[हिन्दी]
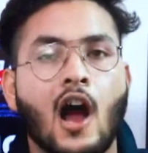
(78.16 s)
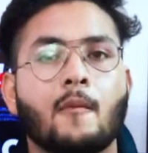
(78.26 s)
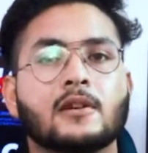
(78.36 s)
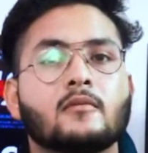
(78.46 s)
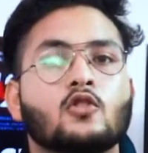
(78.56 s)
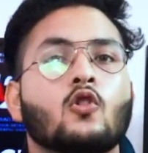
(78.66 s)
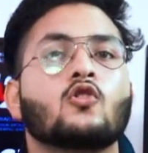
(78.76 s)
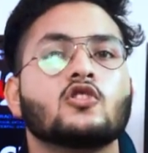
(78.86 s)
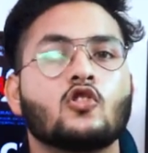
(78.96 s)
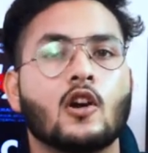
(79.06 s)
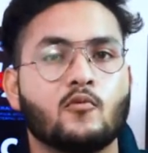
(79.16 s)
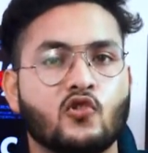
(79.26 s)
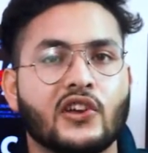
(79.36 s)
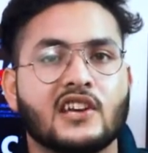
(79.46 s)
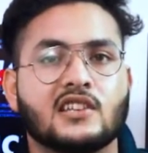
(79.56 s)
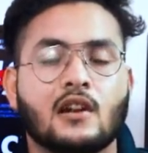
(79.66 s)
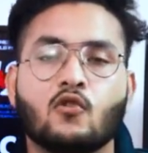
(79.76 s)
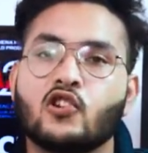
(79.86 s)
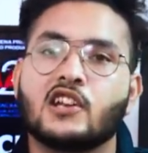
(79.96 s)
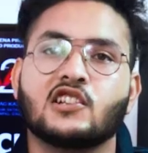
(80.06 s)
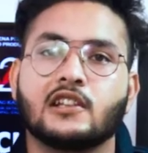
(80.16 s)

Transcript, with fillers: तो आपस में दोनों की जो कम्युनिकेशन है वो क्या